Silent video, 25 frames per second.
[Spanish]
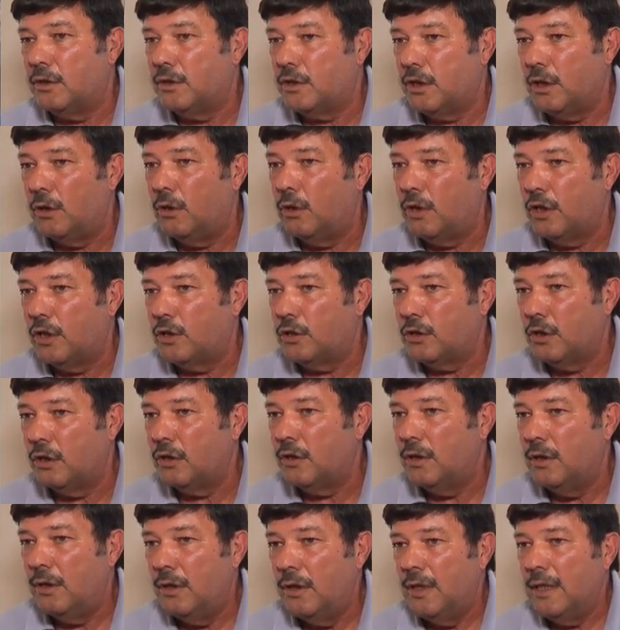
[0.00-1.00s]
sino que
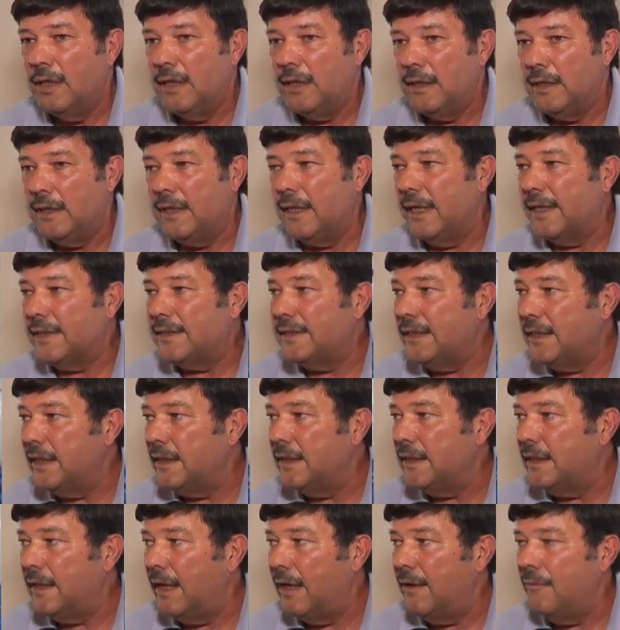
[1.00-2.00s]
son de
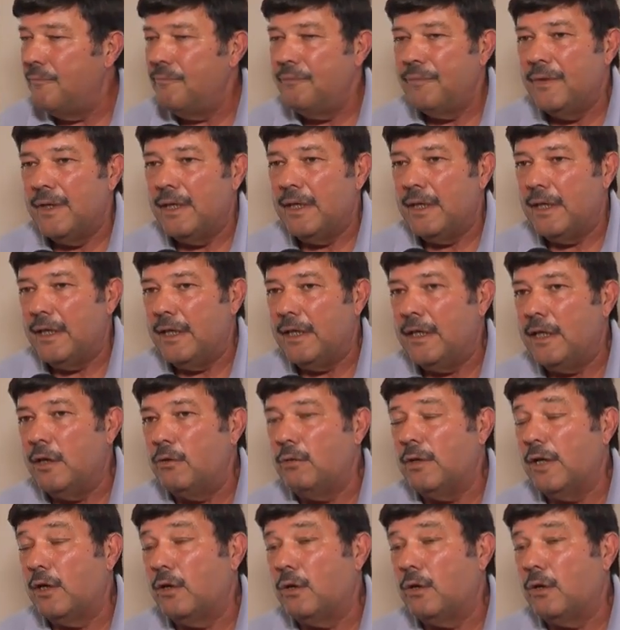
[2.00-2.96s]
Hacienda y de una